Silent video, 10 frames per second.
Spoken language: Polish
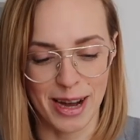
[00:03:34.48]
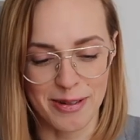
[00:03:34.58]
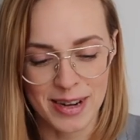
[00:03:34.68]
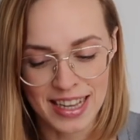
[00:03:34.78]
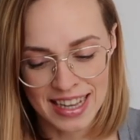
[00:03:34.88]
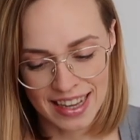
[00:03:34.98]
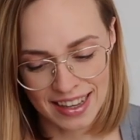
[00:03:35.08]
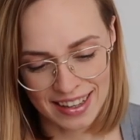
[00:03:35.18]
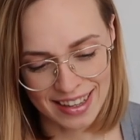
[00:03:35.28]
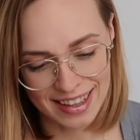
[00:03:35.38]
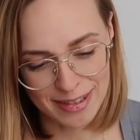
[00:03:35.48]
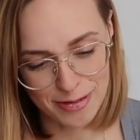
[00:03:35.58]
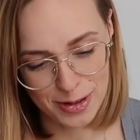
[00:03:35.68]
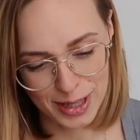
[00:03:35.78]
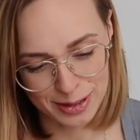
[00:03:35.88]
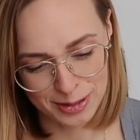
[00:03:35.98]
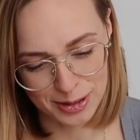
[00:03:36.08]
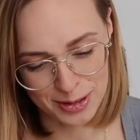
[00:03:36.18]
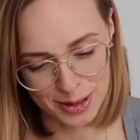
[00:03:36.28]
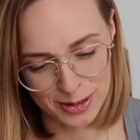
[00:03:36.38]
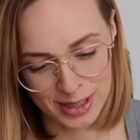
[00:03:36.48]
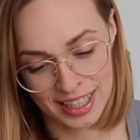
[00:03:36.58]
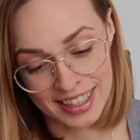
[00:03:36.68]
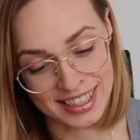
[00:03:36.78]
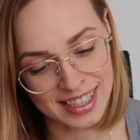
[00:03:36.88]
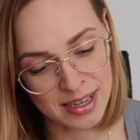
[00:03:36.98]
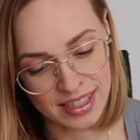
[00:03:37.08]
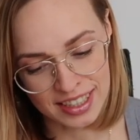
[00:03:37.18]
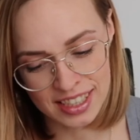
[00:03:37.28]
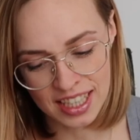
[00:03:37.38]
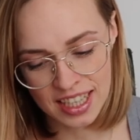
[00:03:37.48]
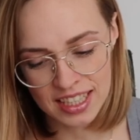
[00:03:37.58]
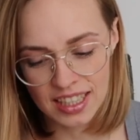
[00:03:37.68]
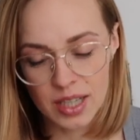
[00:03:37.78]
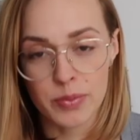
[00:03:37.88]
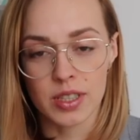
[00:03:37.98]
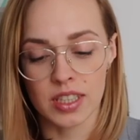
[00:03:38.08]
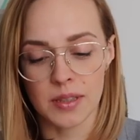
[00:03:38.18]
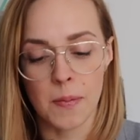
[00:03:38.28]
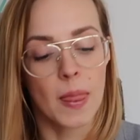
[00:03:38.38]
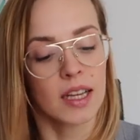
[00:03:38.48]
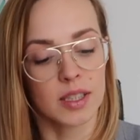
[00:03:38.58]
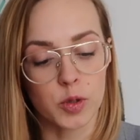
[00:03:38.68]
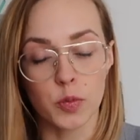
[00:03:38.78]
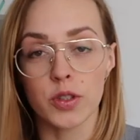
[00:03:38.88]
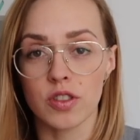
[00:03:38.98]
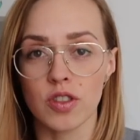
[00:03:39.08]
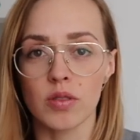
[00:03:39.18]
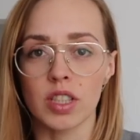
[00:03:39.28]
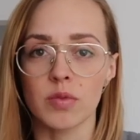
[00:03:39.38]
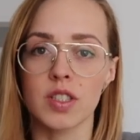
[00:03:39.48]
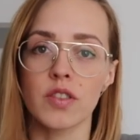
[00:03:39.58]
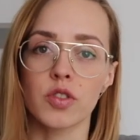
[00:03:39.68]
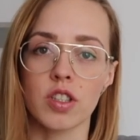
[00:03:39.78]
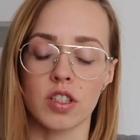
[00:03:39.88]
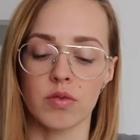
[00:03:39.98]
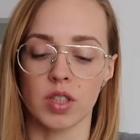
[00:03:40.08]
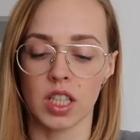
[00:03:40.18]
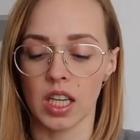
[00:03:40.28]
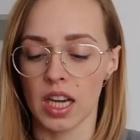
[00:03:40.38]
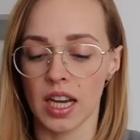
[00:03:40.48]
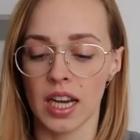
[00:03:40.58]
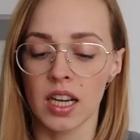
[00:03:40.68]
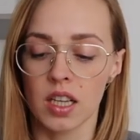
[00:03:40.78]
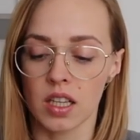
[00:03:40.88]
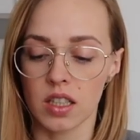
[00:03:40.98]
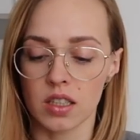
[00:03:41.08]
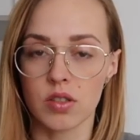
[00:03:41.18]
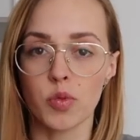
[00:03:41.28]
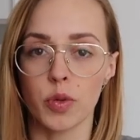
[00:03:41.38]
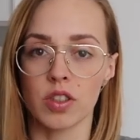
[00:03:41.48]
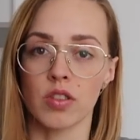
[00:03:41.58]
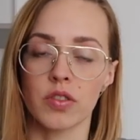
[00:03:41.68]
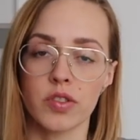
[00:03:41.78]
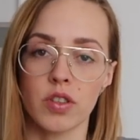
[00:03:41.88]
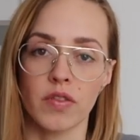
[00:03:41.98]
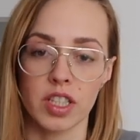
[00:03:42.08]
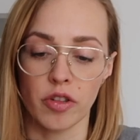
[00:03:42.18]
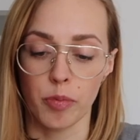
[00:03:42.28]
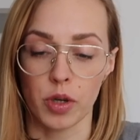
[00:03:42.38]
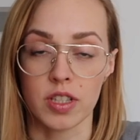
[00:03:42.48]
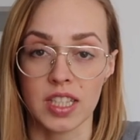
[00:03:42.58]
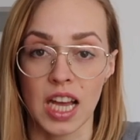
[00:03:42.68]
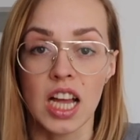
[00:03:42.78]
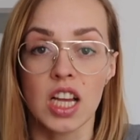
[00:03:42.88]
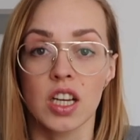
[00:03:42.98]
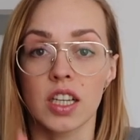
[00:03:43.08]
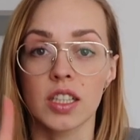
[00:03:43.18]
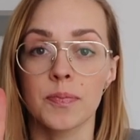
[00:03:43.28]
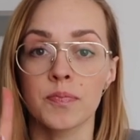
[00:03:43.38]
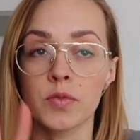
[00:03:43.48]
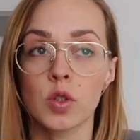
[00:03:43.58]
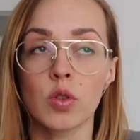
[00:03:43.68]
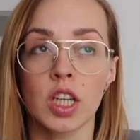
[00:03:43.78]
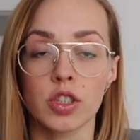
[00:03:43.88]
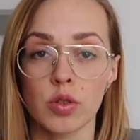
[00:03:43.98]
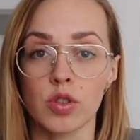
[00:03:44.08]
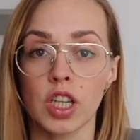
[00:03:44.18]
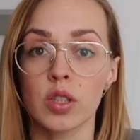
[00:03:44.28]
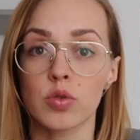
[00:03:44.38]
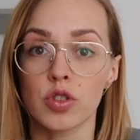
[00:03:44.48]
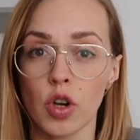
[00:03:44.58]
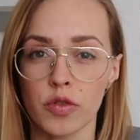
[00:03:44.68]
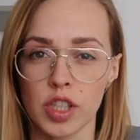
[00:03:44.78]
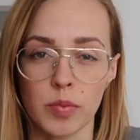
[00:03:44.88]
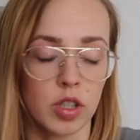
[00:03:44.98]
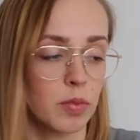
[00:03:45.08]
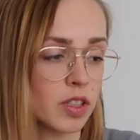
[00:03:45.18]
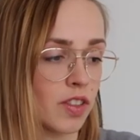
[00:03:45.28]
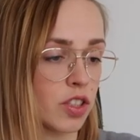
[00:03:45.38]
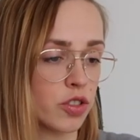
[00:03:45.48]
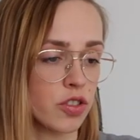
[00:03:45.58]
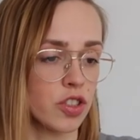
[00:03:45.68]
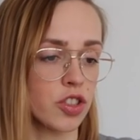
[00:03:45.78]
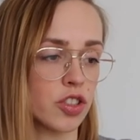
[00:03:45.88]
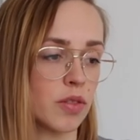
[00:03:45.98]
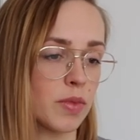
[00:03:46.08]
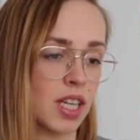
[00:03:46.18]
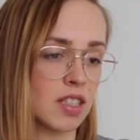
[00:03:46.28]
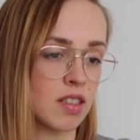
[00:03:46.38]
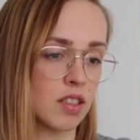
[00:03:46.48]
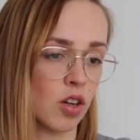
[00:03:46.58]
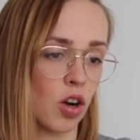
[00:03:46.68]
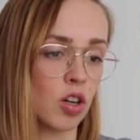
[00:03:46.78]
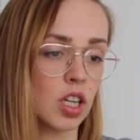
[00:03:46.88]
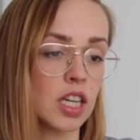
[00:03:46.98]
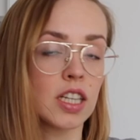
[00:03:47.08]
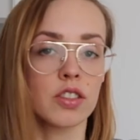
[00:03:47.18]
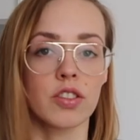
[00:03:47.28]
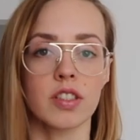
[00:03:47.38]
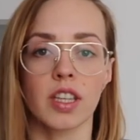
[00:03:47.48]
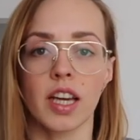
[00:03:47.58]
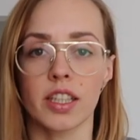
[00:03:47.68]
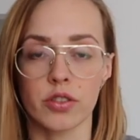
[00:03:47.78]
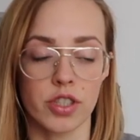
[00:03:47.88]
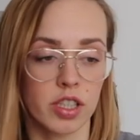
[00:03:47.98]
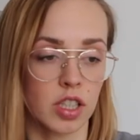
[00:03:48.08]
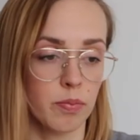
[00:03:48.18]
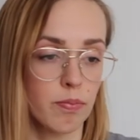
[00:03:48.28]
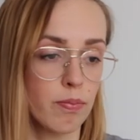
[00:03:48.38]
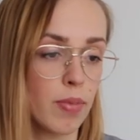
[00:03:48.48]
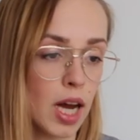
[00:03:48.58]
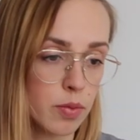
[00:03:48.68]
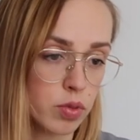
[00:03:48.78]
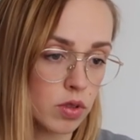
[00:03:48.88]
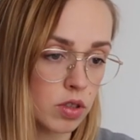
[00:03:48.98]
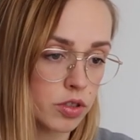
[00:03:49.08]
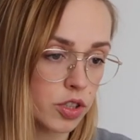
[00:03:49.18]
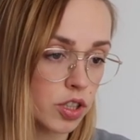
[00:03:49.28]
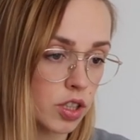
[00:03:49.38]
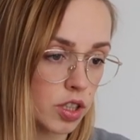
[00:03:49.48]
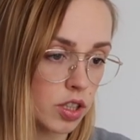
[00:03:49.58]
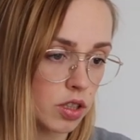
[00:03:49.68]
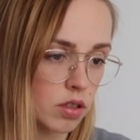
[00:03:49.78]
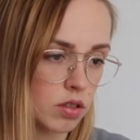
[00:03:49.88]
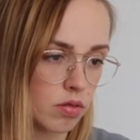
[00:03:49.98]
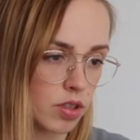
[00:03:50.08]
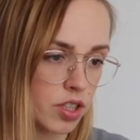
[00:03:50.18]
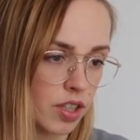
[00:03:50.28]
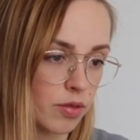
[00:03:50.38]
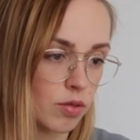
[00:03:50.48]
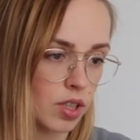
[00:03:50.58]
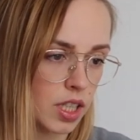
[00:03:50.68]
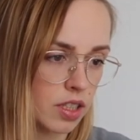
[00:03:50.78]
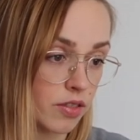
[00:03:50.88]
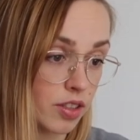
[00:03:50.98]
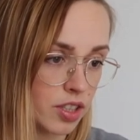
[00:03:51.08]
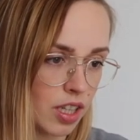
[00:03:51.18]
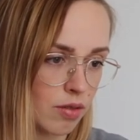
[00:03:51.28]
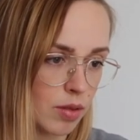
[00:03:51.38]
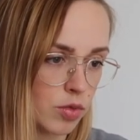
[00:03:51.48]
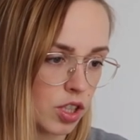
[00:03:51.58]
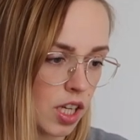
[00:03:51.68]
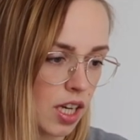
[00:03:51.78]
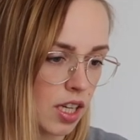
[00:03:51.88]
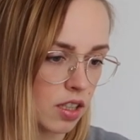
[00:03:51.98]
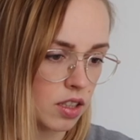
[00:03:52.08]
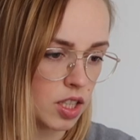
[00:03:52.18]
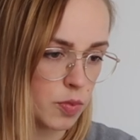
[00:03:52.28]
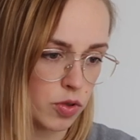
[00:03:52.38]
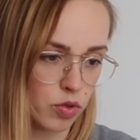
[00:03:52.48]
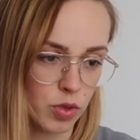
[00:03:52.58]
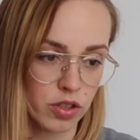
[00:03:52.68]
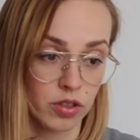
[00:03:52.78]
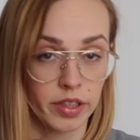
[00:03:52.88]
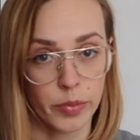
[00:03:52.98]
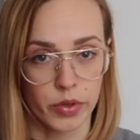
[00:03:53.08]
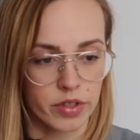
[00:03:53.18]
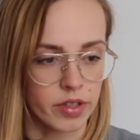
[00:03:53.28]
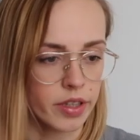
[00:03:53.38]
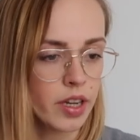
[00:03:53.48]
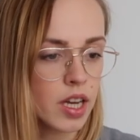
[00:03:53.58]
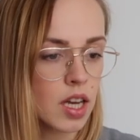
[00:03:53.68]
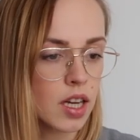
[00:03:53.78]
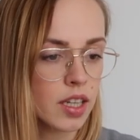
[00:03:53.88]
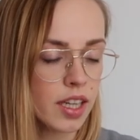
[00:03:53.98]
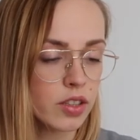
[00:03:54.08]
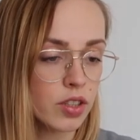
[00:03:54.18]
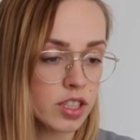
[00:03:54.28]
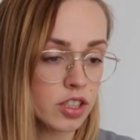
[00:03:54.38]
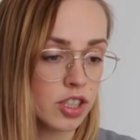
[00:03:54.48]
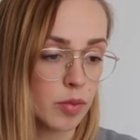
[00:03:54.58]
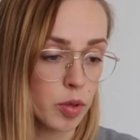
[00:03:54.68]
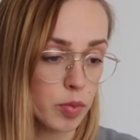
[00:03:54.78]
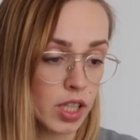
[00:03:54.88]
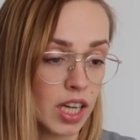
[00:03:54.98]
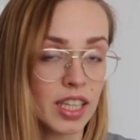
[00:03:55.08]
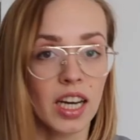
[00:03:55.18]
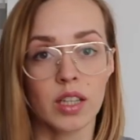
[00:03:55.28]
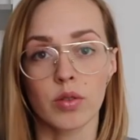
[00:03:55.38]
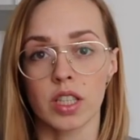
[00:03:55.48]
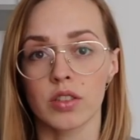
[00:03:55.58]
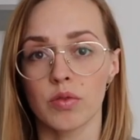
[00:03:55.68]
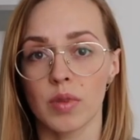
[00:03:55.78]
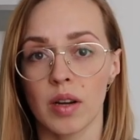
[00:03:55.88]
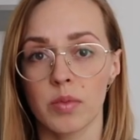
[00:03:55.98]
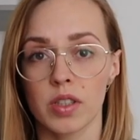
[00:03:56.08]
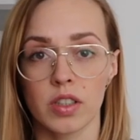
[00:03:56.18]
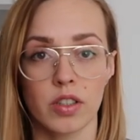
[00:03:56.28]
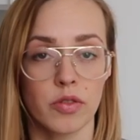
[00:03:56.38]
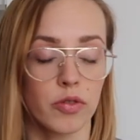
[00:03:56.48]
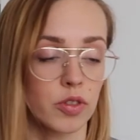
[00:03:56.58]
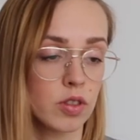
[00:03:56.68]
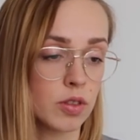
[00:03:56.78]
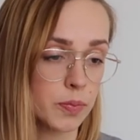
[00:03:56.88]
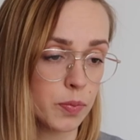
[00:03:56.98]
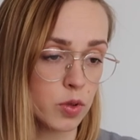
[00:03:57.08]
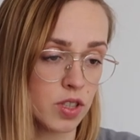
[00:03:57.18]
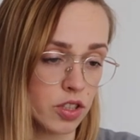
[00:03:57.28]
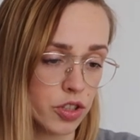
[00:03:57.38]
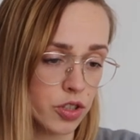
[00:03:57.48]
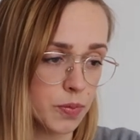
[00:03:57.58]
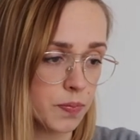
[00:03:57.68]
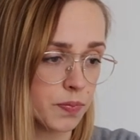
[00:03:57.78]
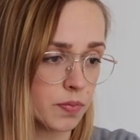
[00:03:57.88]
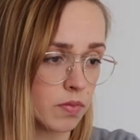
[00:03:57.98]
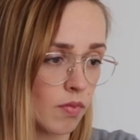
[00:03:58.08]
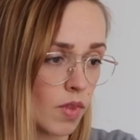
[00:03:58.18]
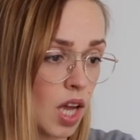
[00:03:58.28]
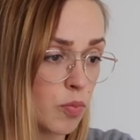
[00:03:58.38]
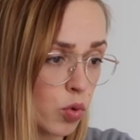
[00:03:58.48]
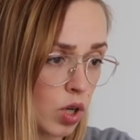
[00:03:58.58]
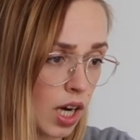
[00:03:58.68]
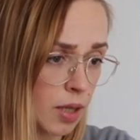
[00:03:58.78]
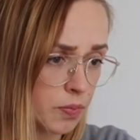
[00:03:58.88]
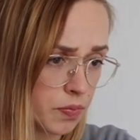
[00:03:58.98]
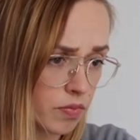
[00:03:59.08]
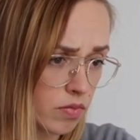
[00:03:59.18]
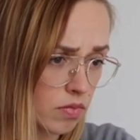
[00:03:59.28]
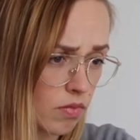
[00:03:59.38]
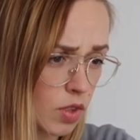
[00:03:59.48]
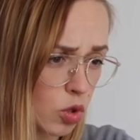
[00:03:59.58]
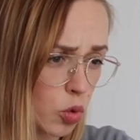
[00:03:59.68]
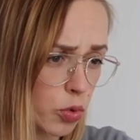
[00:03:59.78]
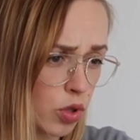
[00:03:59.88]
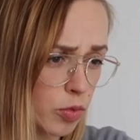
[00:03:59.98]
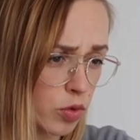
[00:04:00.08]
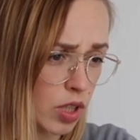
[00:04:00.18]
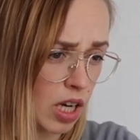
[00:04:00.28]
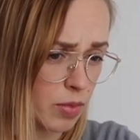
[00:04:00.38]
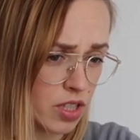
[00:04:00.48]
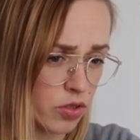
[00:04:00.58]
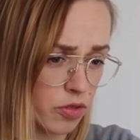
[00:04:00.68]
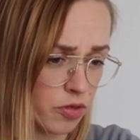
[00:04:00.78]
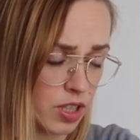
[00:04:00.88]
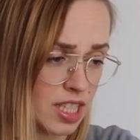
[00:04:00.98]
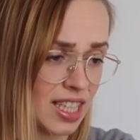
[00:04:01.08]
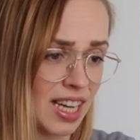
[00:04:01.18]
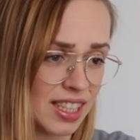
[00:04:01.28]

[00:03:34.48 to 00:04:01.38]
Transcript: miał e, wkład w tą książkę. Także, także jakby te przepisy są, natomiast nie wszystkie są takie e, super do odwzorowania w Polsce. E, druga książka, już nowsza, bo chyba 2017 rok, to jest The Catechenic Bible, czyli, słuchajcie, ja w ogóle nie wiedziałam, że jest przetłumaczona na polski, e, Ketogeniczna Biblia. Ja akurat ją mam e, w postaci mm, e-booka, Kupiłam ją na Amazonie w wersji